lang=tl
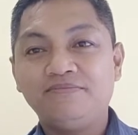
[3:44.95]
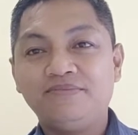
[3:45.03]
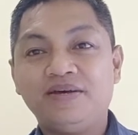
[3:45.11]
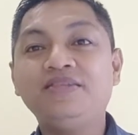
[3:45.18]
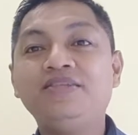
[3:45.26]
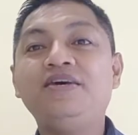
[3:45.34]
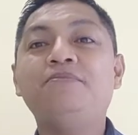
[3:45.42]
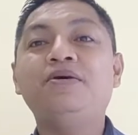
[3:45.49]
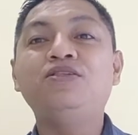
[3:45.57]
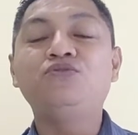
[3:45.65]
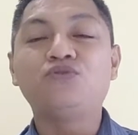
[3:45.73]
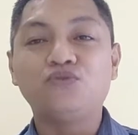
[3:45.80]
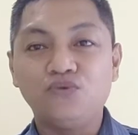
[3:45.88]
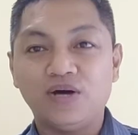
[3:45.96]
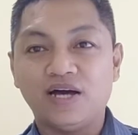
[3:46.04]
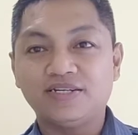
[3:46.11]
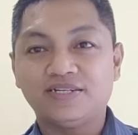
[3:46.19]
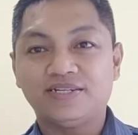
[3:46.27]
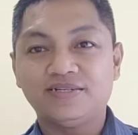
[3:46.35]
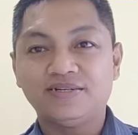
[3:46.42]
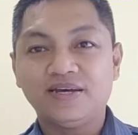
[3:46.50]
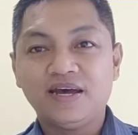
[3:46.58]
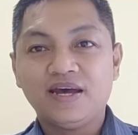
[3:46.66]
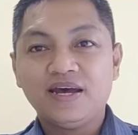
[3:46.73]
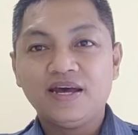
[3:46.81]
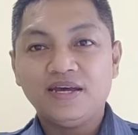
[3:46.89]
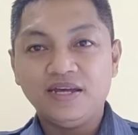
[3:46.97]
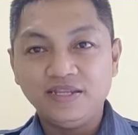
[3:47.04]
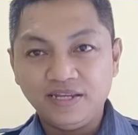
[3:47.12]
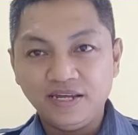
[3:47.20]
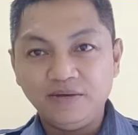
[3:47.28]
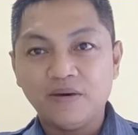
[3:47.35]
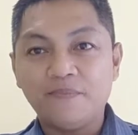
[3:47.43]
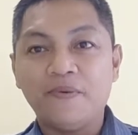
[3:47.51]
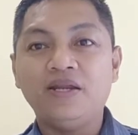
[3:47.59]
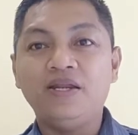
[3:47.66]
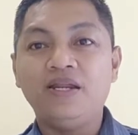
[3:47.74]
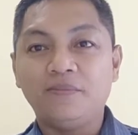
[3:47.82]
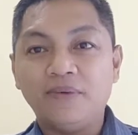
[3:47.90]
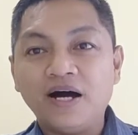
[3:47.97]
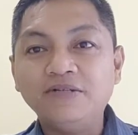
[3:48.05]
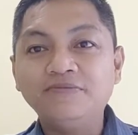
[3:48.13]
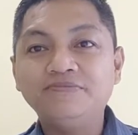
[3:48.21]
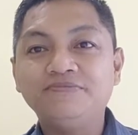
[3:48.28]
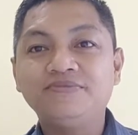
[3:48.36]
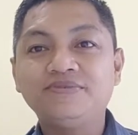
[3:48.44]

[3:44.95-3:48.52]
hindi man durugas, hindi mapanlamang,